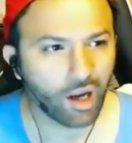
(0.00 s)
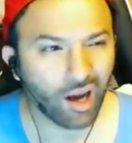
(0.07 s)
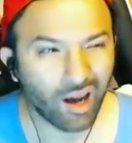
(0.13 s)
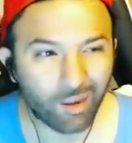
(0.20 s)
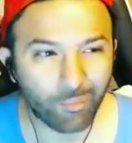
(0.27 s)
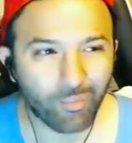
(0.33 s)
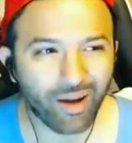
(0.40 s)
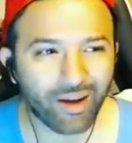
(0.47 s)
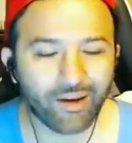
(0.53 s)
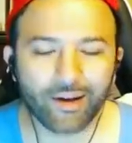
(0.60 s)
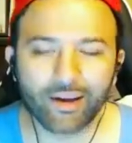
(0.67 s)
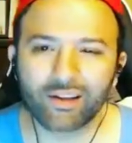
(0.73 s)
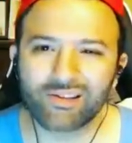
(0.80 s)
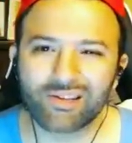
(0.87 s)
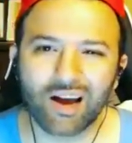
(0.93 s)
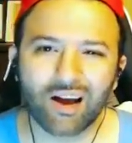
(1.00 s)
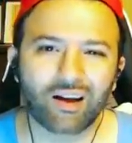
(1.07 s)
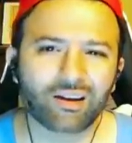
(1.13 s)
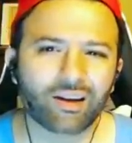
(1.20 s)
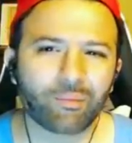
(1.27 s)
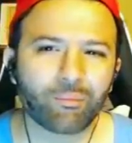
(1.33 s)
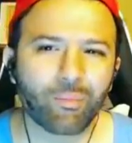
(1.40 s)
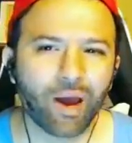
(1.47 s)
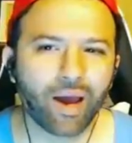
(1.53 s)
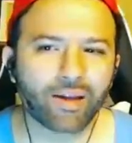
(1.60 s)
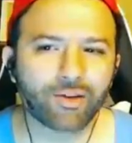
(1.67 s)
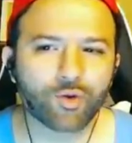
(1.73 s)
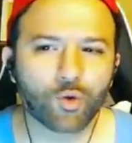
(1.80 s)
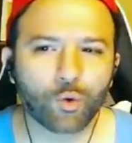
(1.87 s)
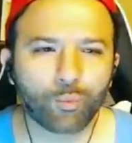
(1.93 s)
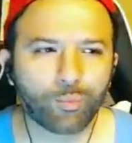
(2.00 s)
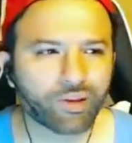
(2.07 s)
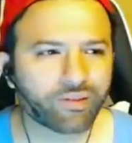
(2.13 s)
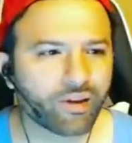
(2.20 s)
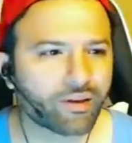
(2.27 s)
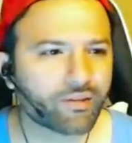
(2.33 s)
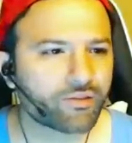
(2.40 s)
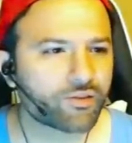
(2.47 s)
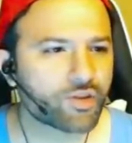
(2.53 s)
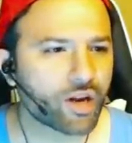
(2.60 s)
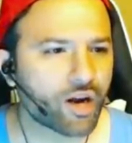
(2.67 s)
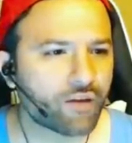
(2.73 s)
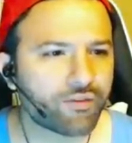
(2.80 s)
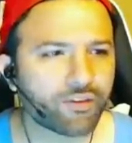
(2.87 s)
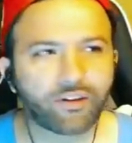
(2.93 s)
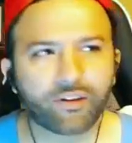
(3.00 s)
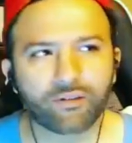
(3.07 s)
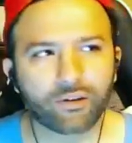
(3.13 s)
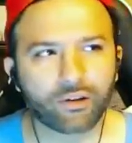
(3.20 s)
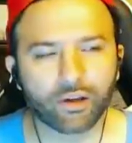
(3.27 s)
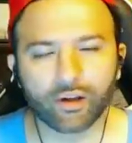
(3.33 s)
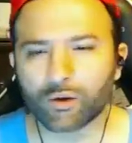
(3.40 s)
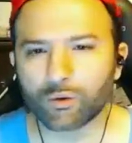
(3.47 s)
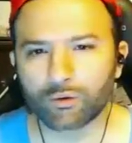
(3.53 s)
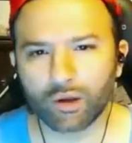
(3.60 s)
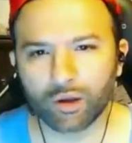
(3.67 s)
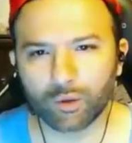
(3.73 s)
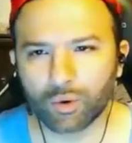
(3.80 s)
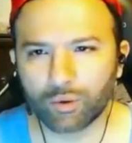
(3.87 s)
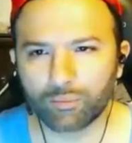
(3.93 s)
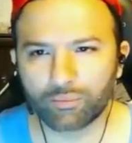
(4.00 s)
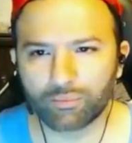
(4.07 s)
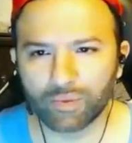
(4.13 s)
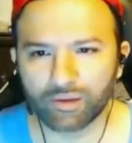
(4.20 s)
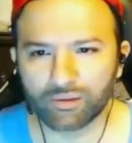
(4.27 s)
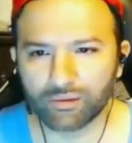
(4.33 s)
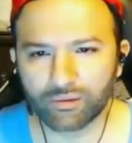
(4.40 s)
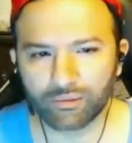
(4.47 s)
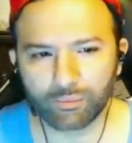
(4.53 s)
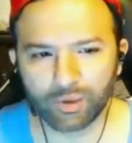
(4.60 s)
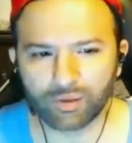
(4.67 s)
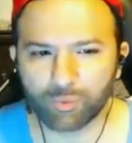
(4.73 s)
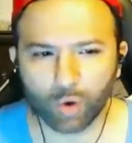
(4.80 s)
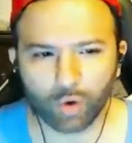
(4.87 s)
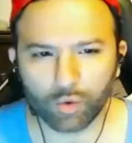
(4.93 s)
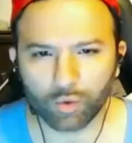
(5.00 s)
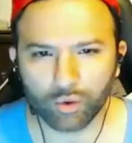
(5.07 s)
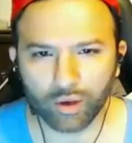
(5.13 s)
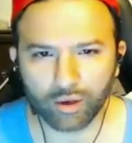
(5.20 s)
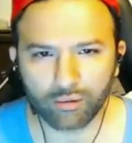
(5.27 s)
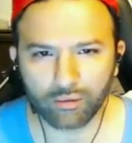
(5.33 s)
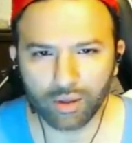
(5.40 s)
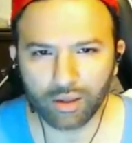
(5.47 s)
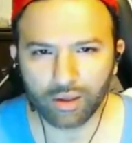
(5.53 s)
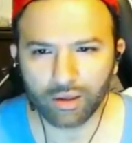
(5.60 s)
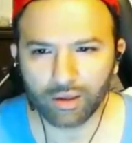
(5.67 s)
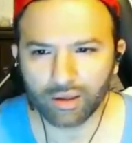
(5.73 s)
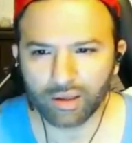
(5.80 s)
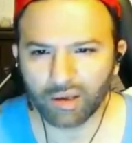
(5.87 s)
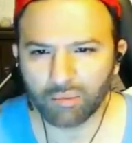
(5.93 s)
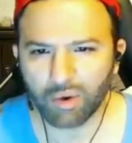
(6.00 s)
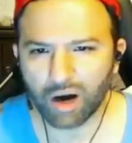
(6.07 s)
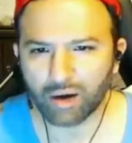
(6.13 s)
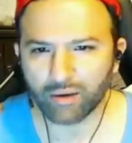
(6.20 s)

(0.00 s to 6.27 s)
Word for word: अब मैंने लेकिन चाहा कि मैं जो हूँ बस एक शराफत की ज़िंदगी गुजारूँ बस बस बहुत हो गया ये मार